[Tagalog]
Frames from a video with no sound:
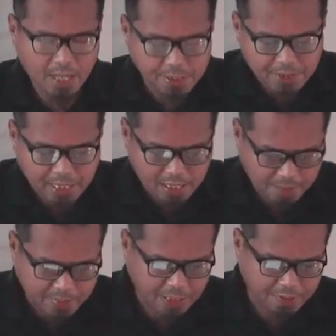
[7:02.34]
ay walang
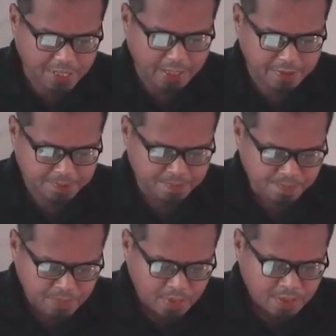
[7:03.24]
kapatawaran.
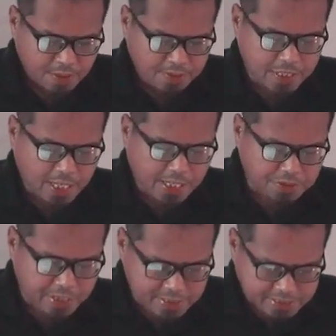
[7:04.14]
Una
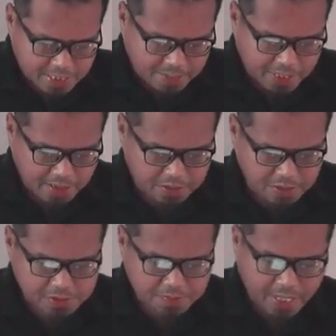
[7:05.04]
rito ay ang sinabi ni
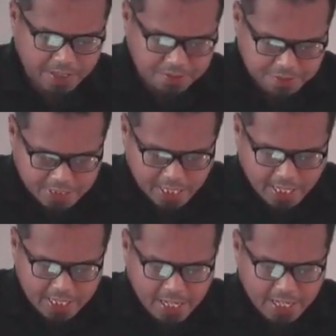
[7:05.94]
Allah subhanahu wa
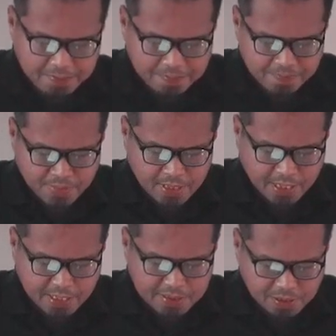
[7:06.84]
ta'ala,
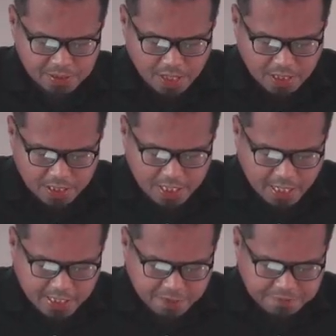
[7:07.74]
Inna Allah
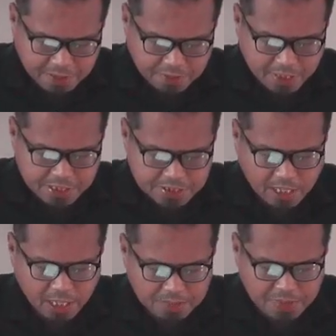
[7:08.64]
la yagfiru
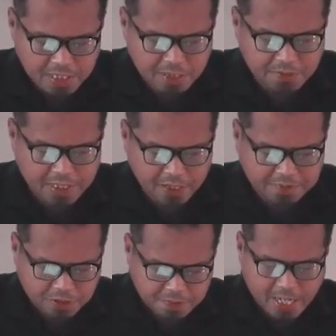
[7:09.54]
ayushraka bihi wa
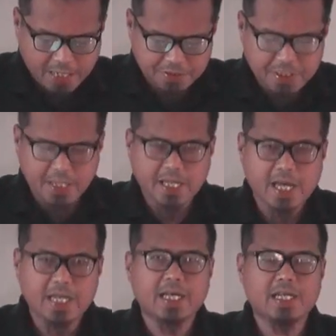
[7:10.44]
yagfiru ma duna
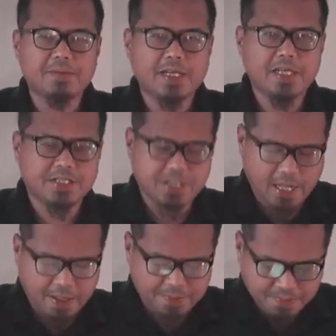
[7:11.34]
dhalika
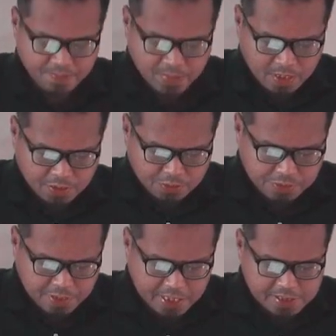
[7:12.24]
yasha'.
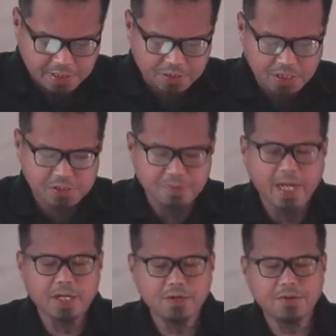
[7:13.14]
Tunay na si Allah
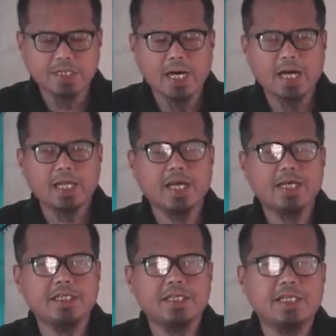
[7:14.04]
subhanahu wa ta'ala
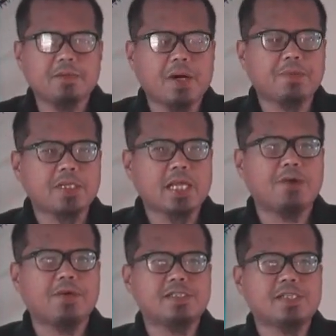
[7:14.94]
ay hindi
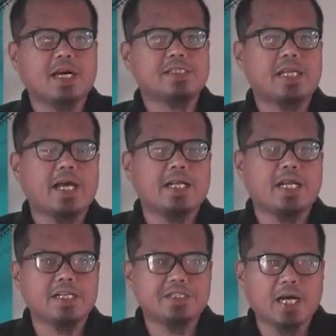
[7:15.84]
nagpapatawad sa
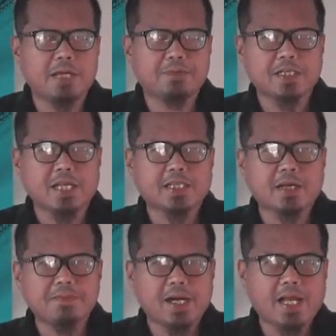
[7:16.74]
kasalanan na siya ay
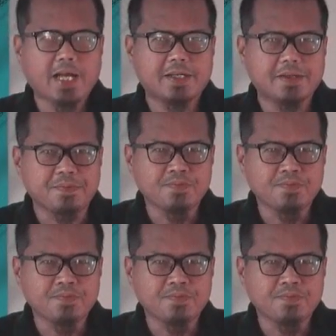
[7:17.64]
pagtatambalan.